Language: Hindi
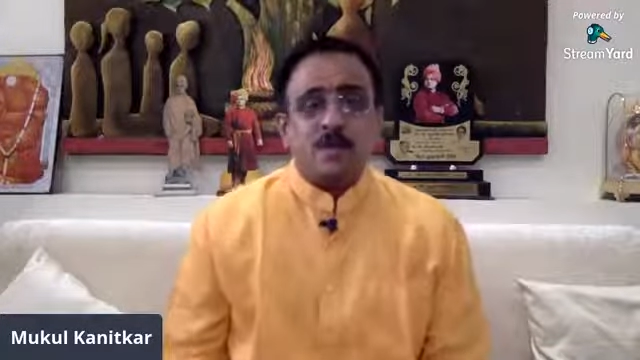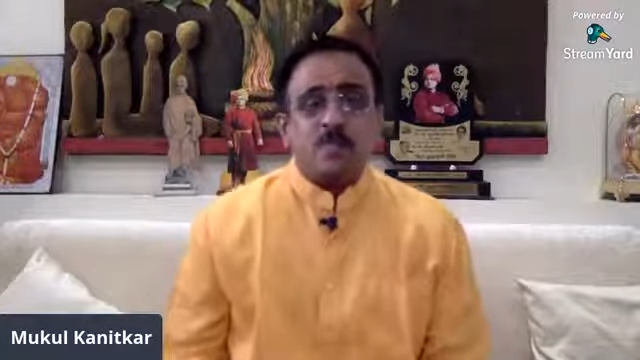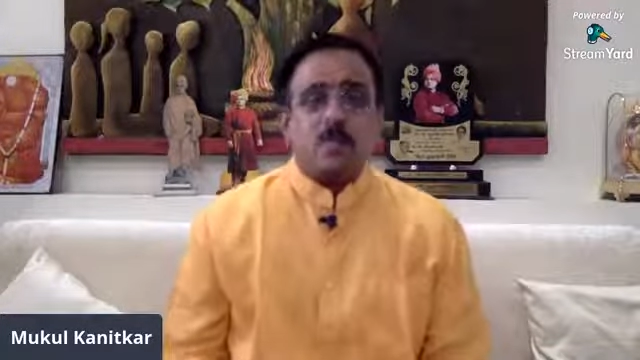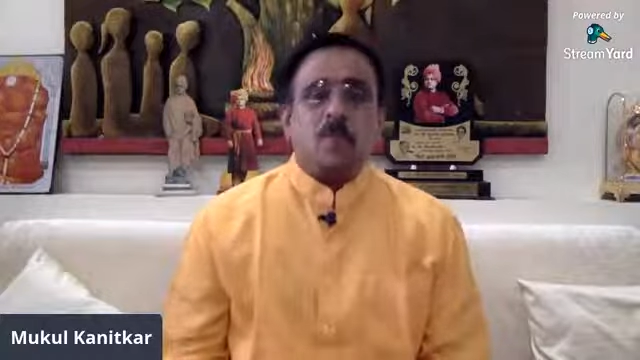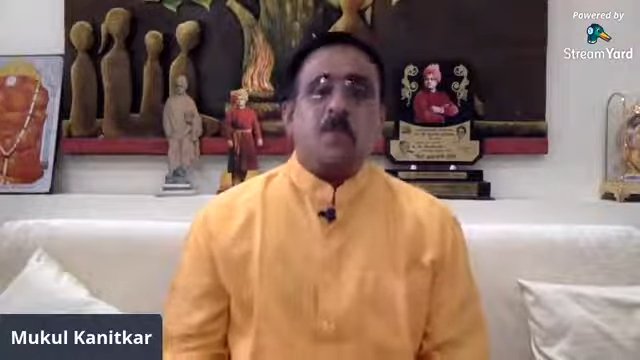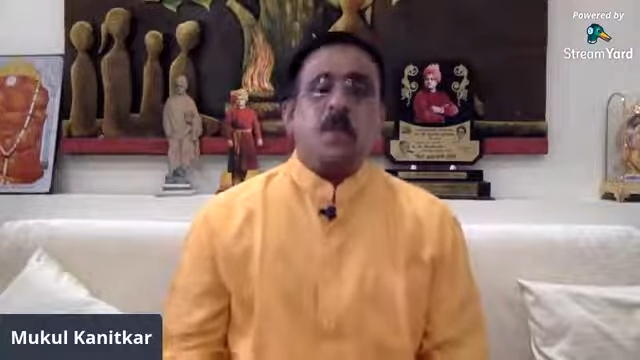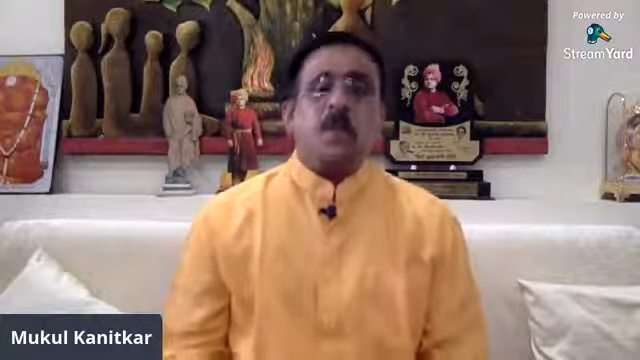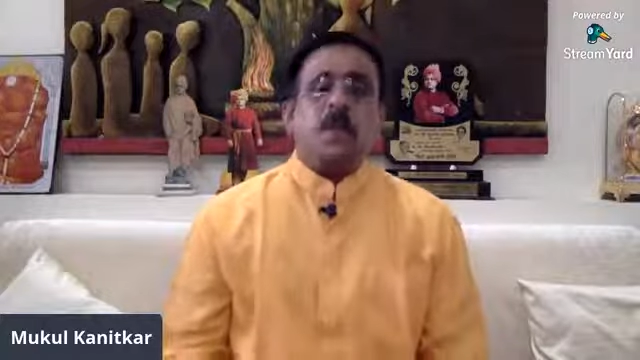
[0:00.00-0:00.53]

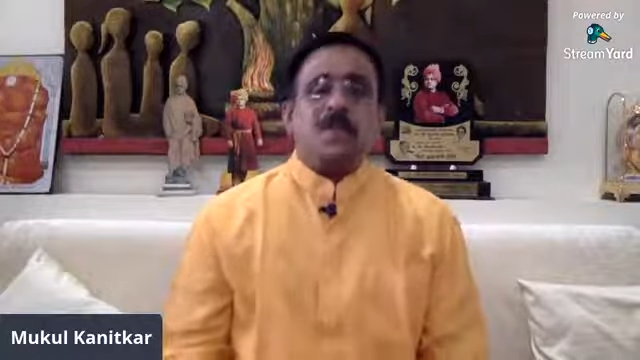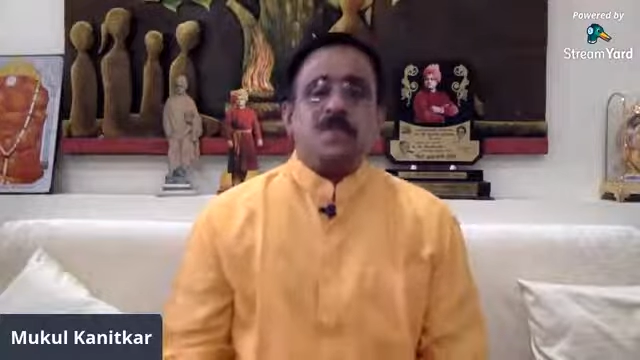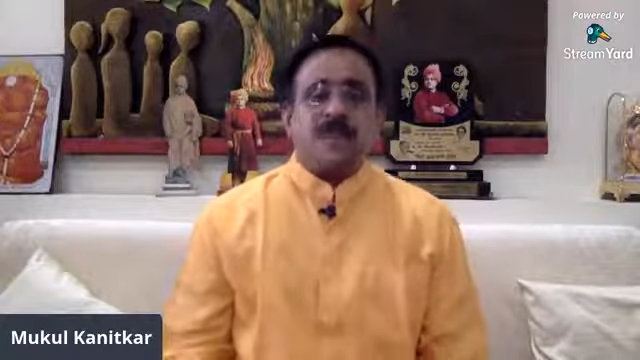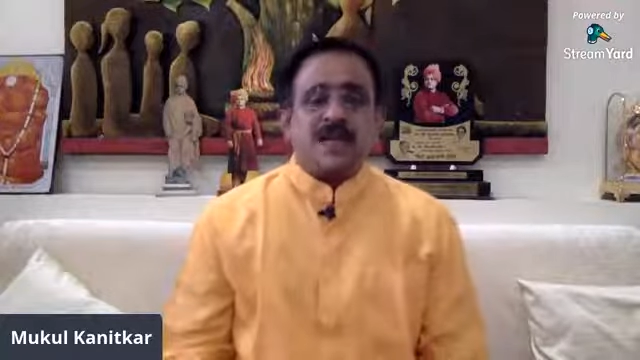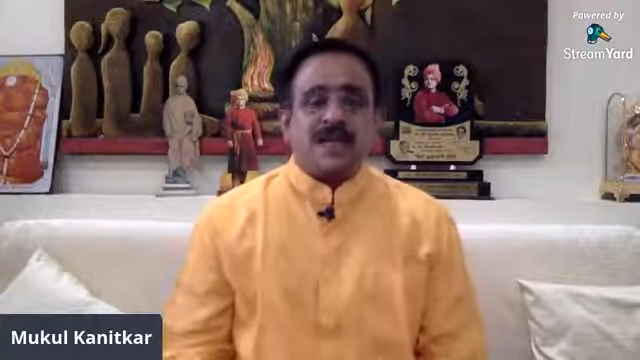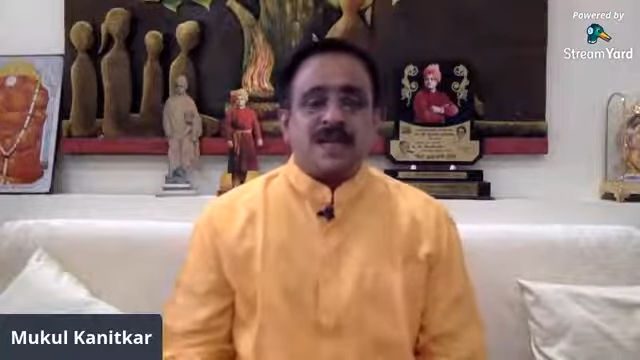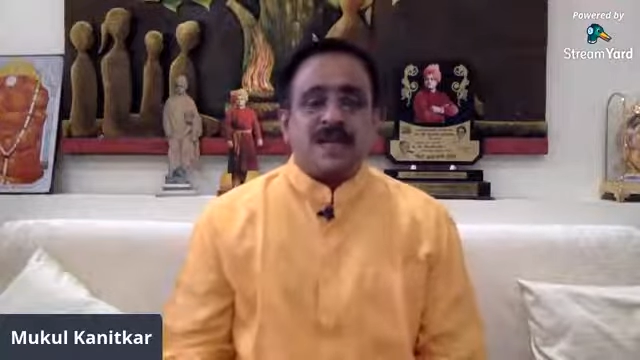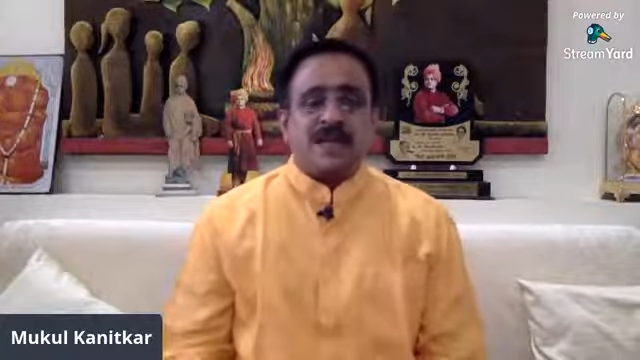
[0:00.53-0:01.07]
वो बहुत
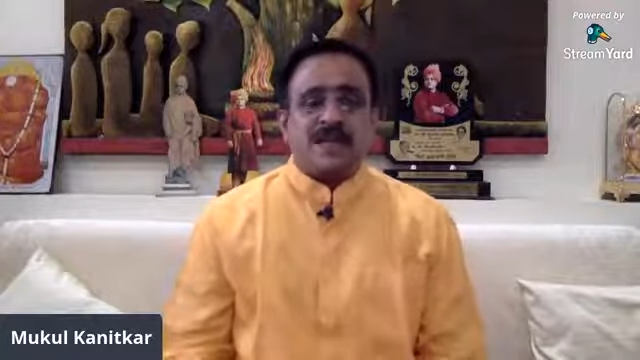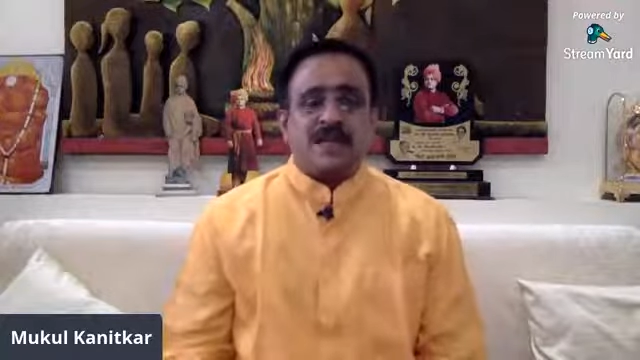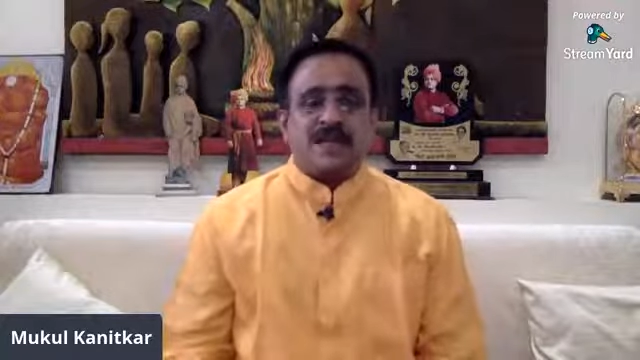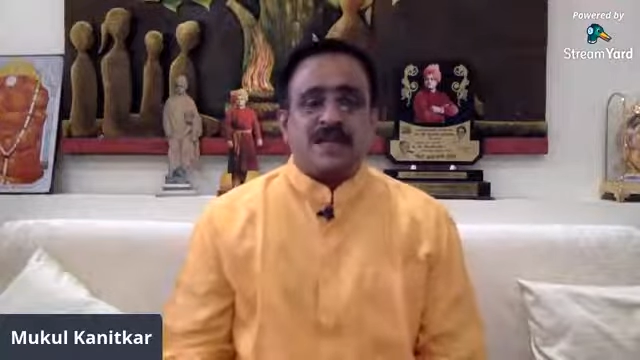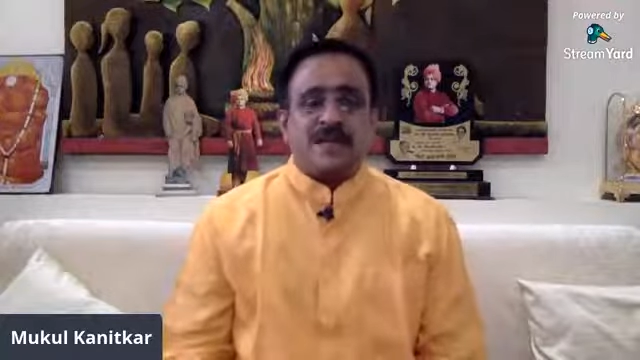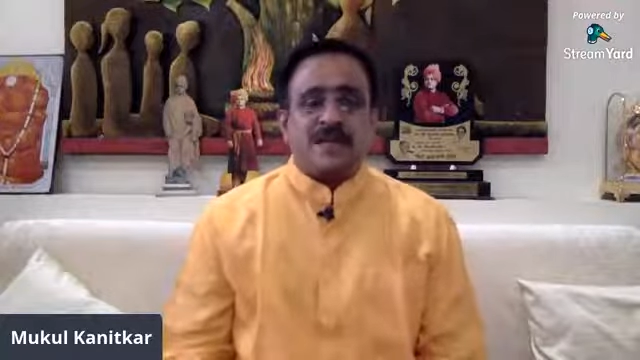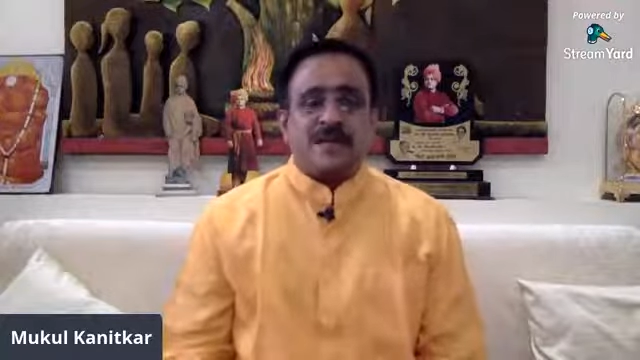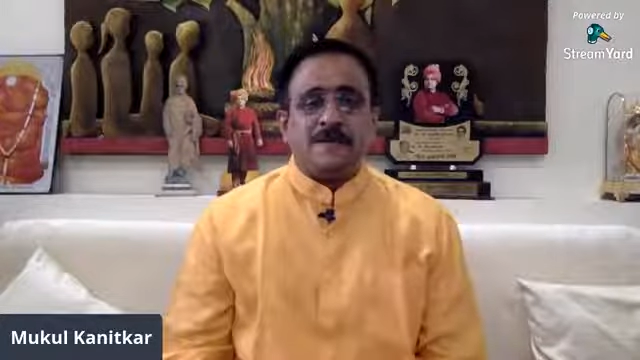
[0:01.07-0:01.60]
साधना
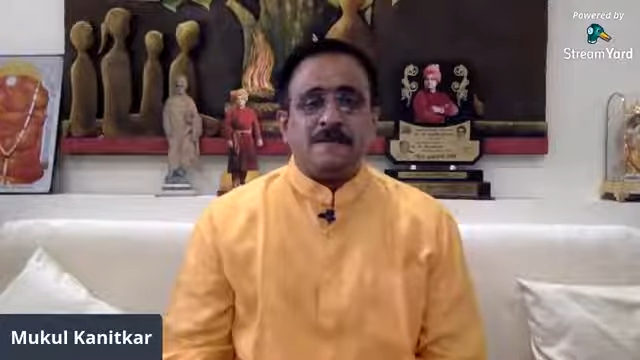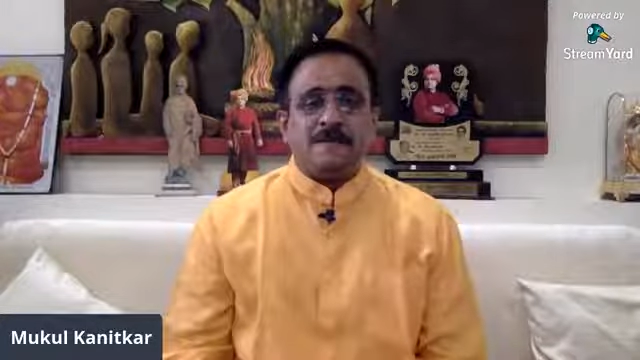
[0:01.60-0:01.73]
करते थे